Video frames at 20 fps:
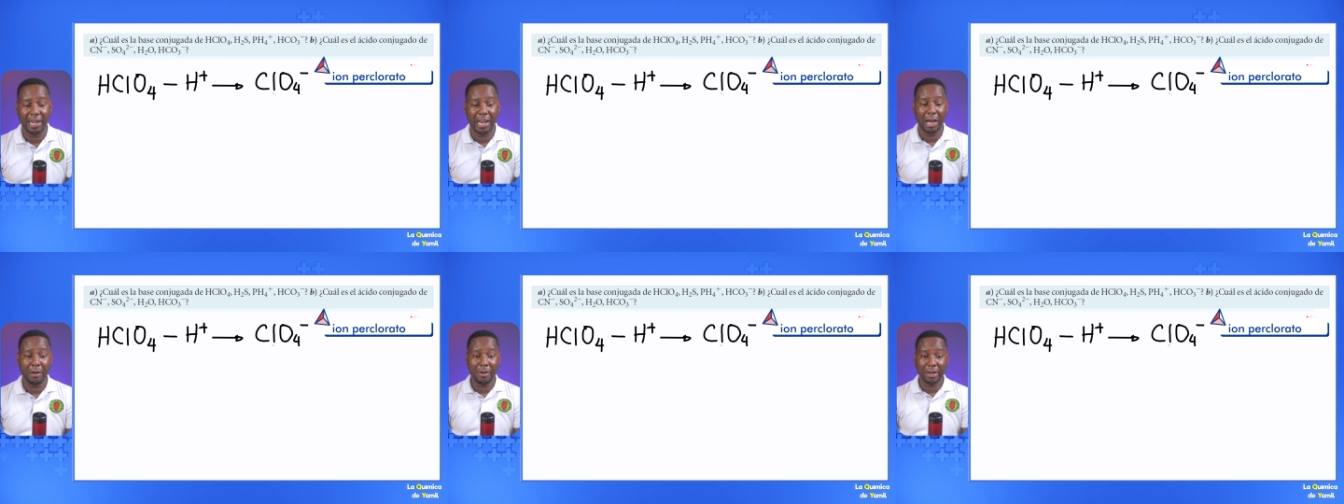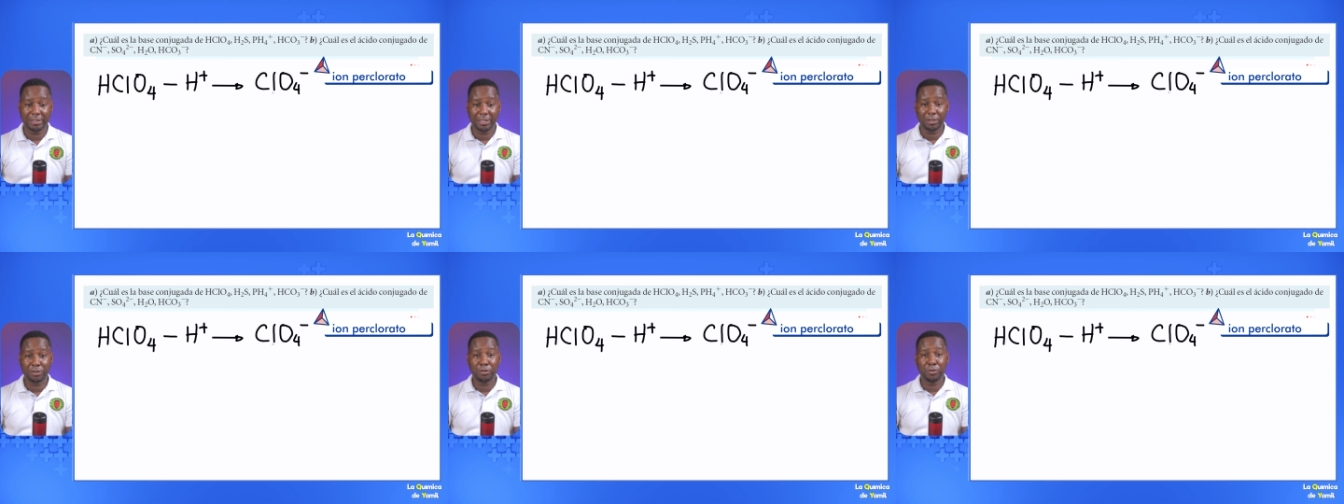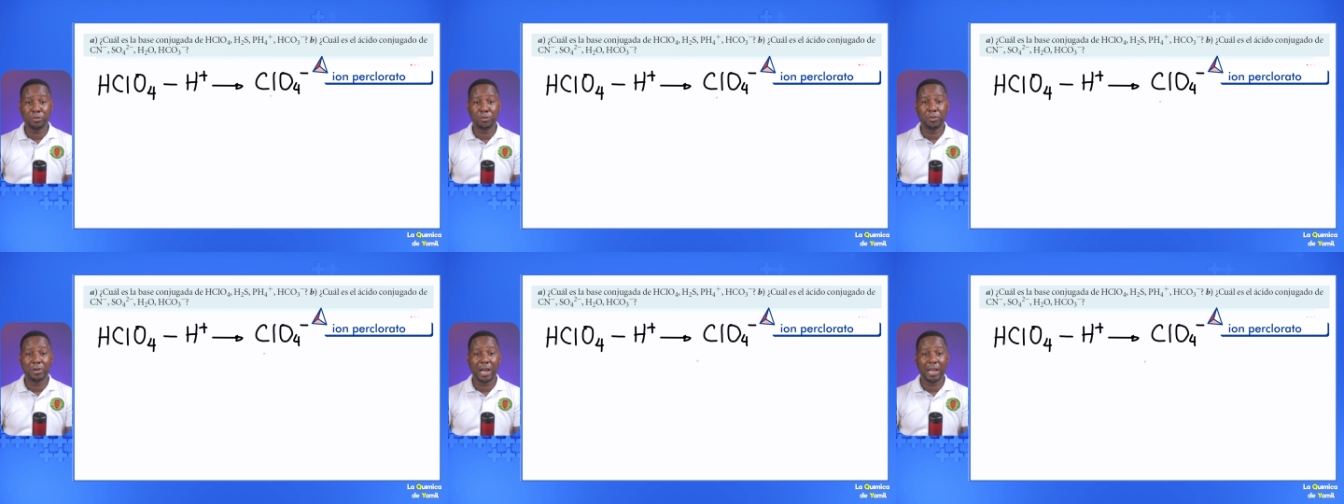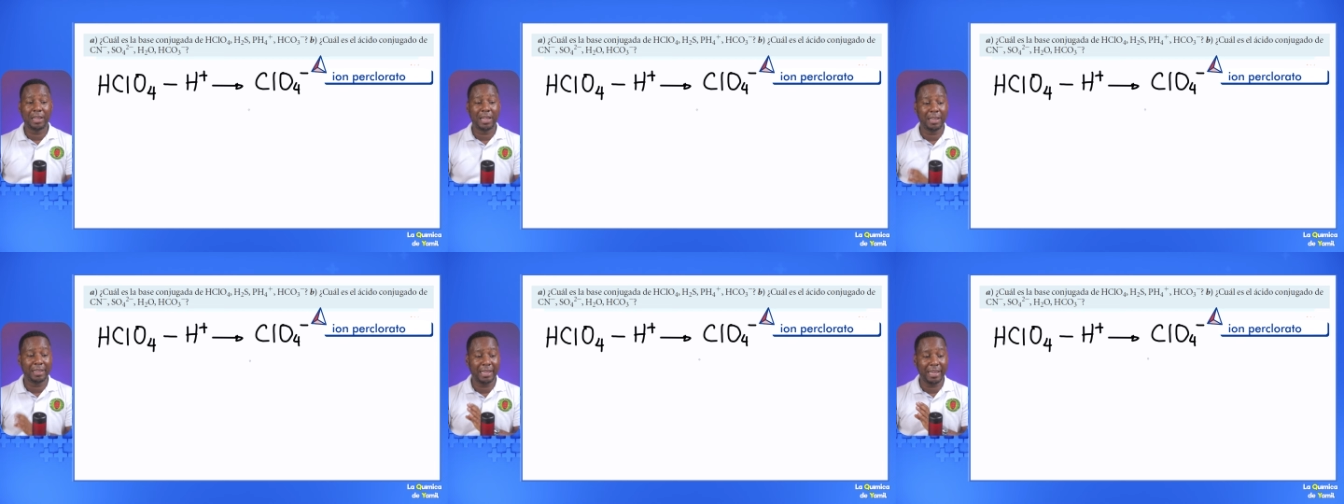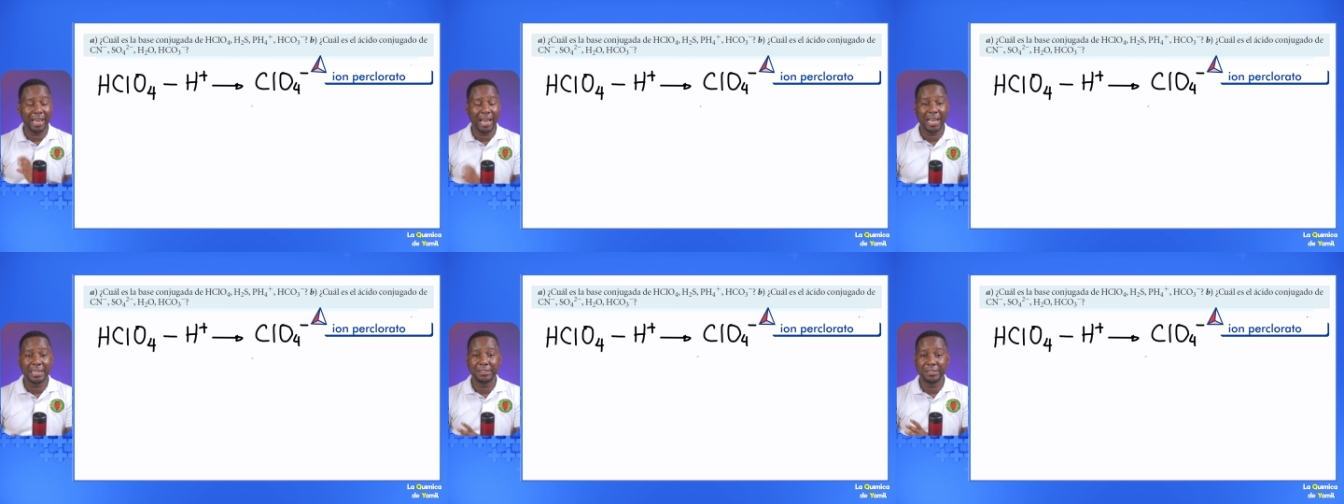La base conjugada
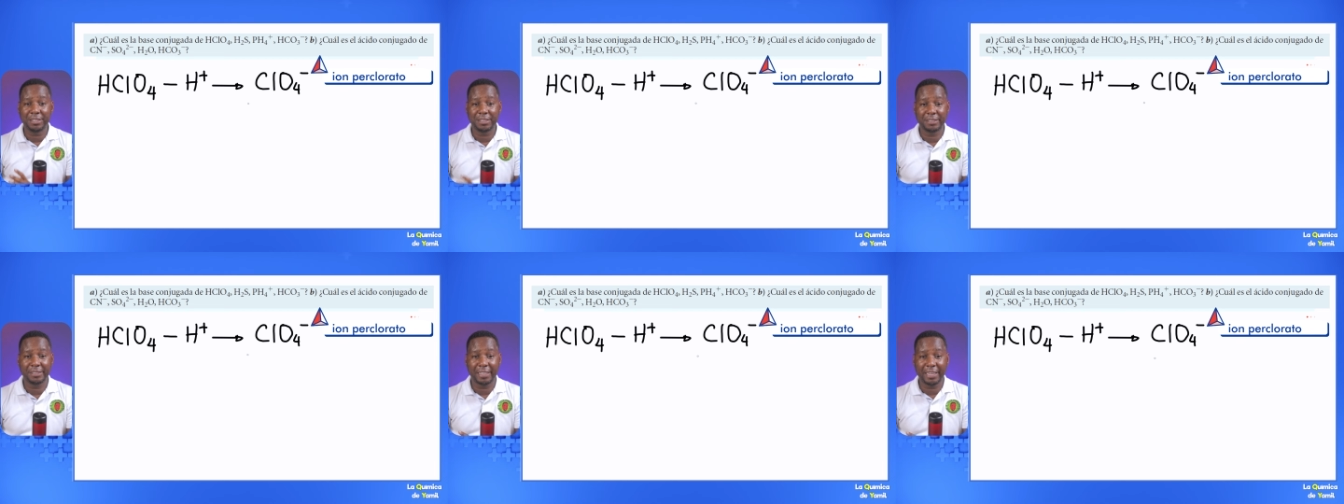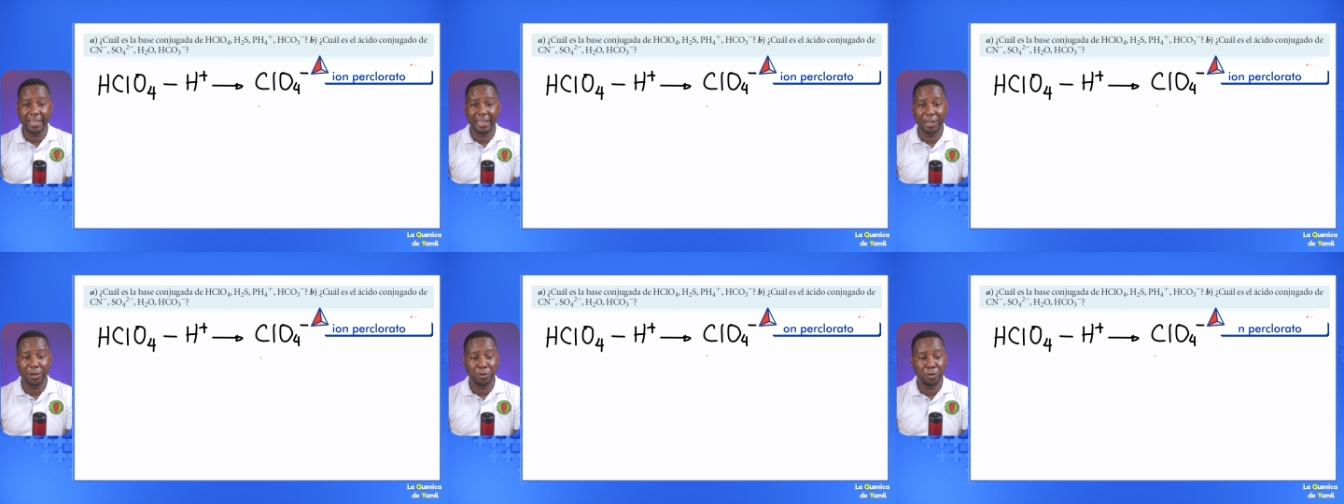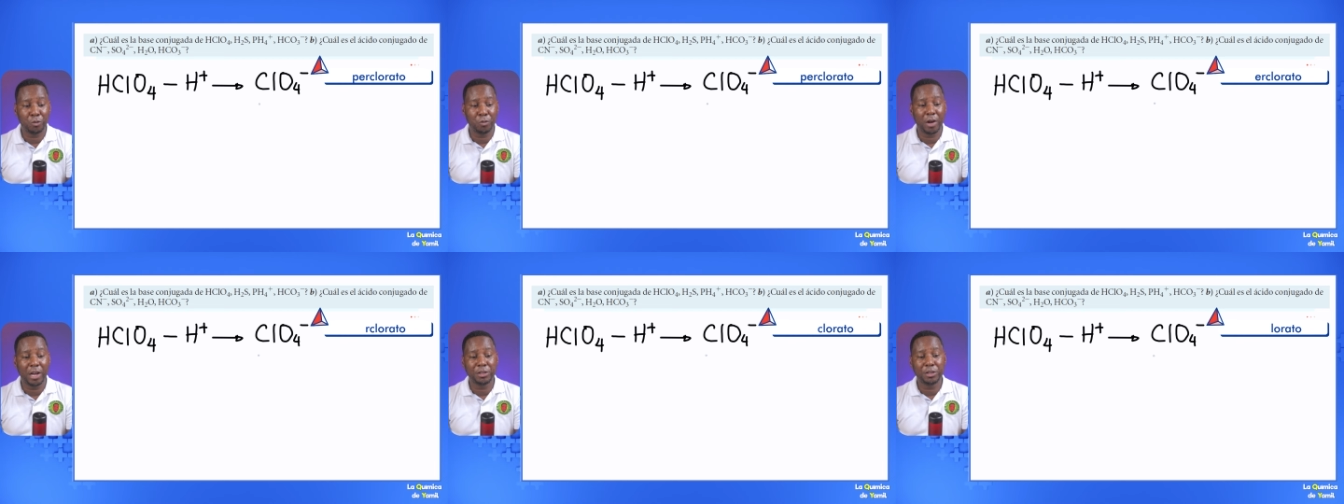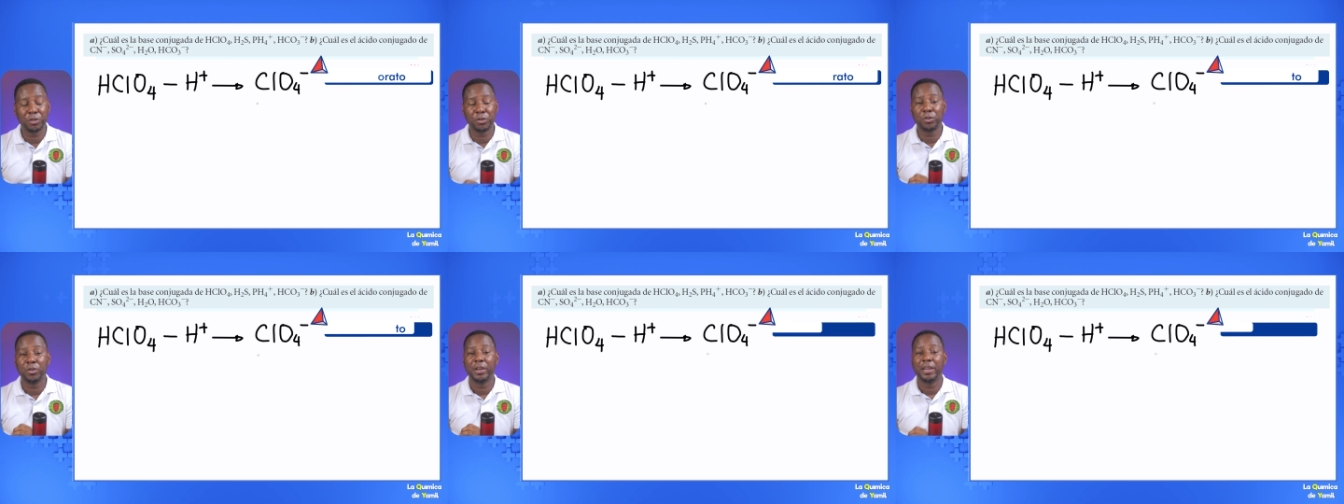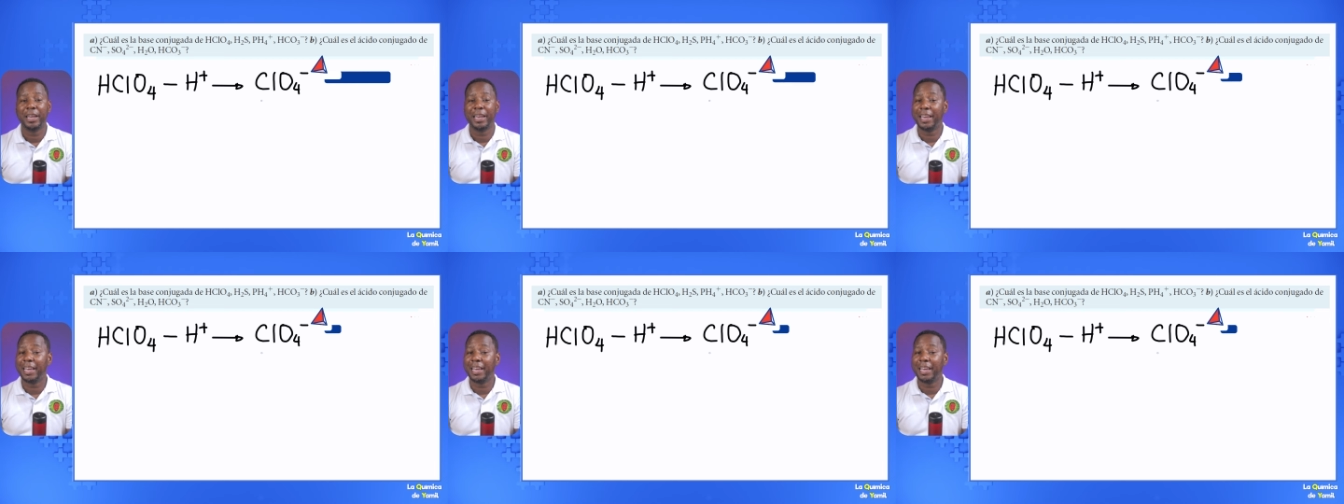de HClO4